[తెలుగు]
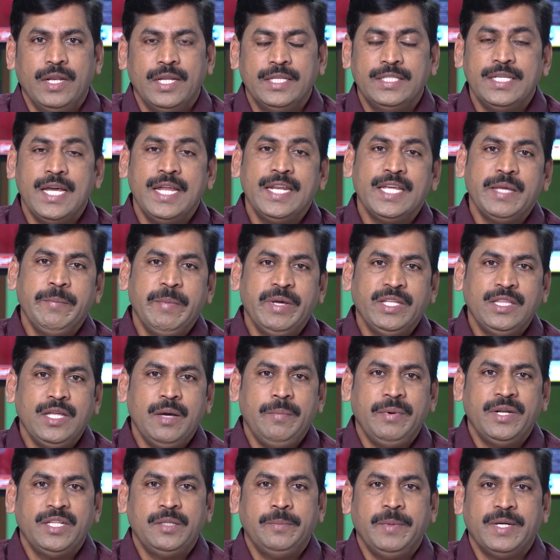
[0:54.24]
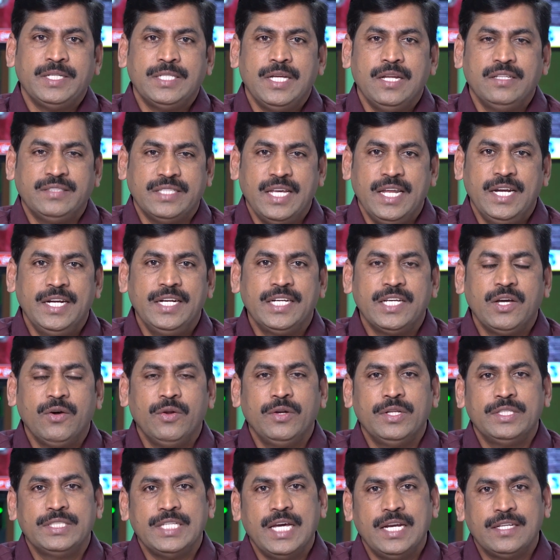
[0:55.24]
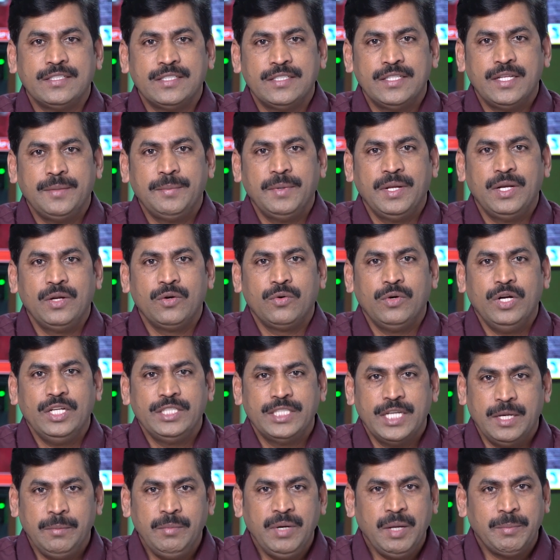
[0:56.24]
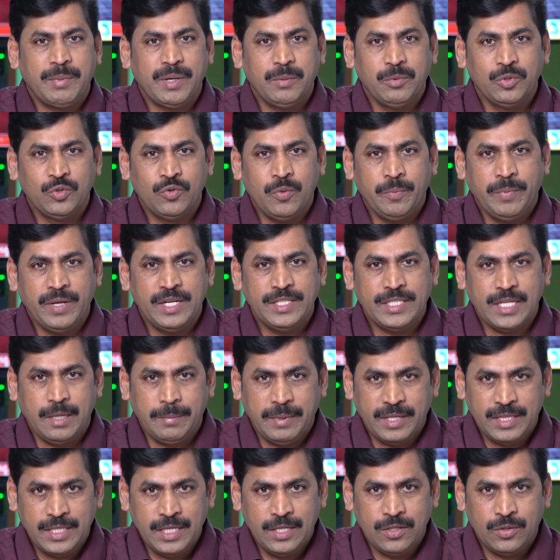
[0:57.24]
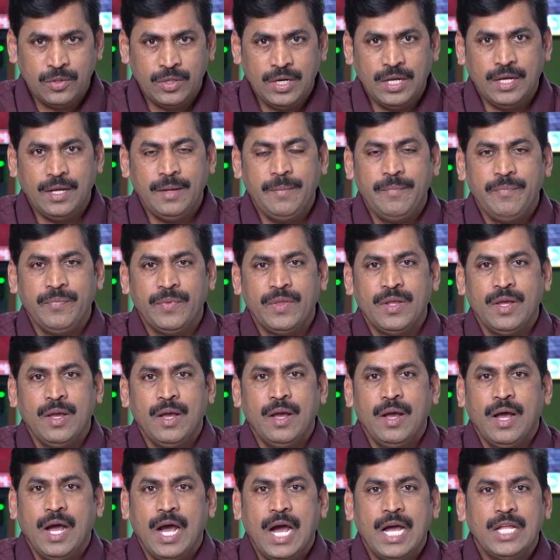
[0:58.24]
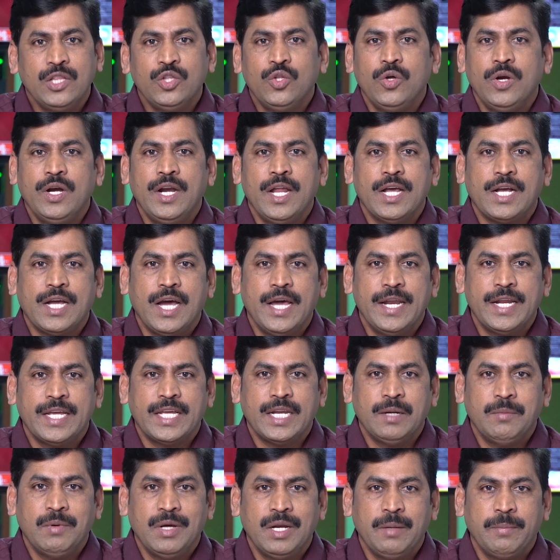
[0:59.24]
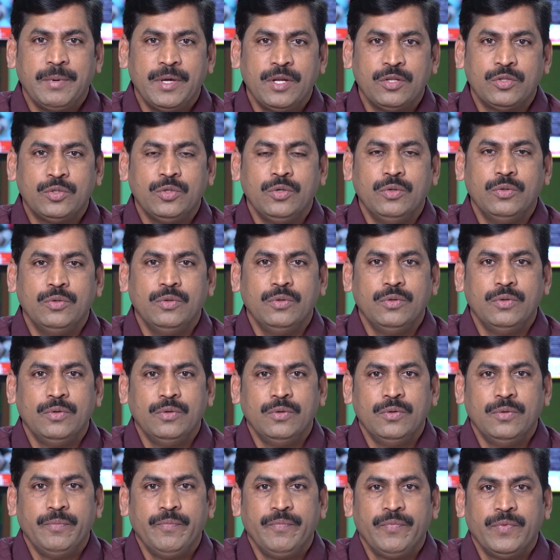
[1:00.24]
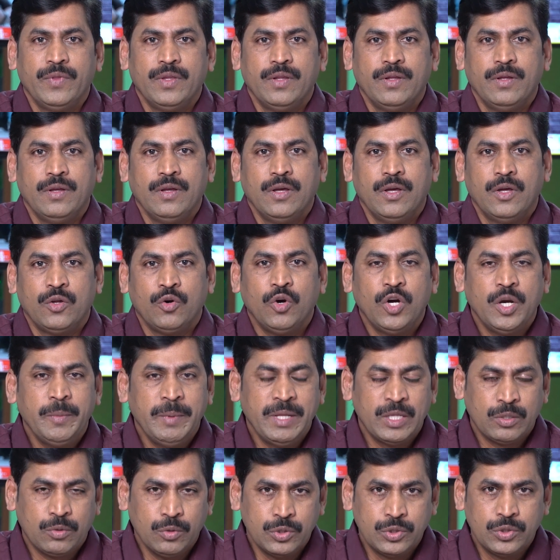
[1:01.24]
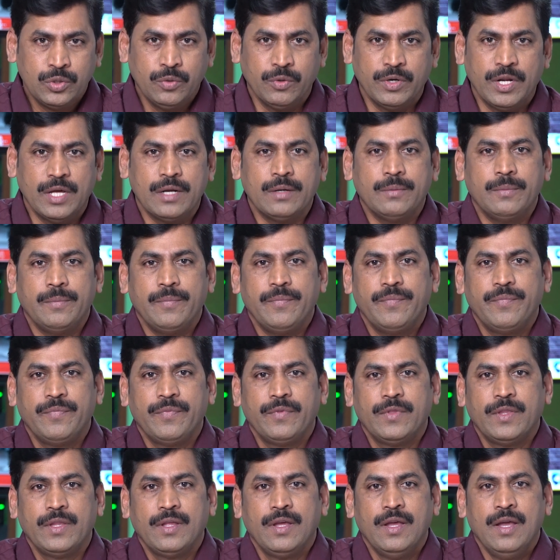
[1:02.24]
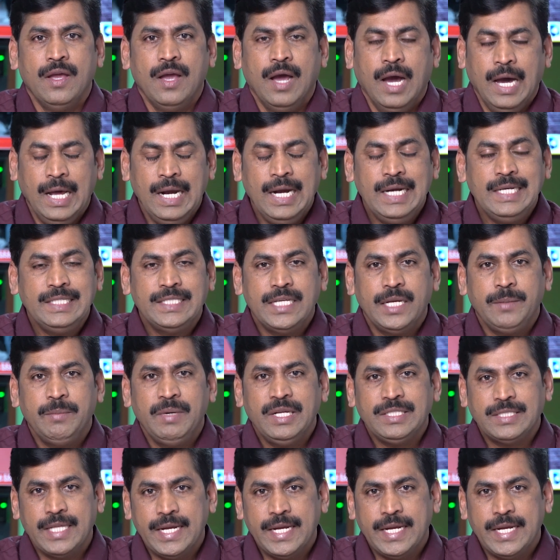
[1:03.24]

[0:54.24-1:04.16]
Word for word: నిజానికి మిగతా ప్రతిపక్షాలు సైలెంట్గా ఉన్న చాలా సందర్భాల్లో కూడా షర్మిల పైన చాలా పెద్ద ఎత్తున ఆందోళన కార్యక్రమాల పేరుతో రోడ్డు మీదకి వస్తూ ఉన్నారు అలాంటి షర్మిల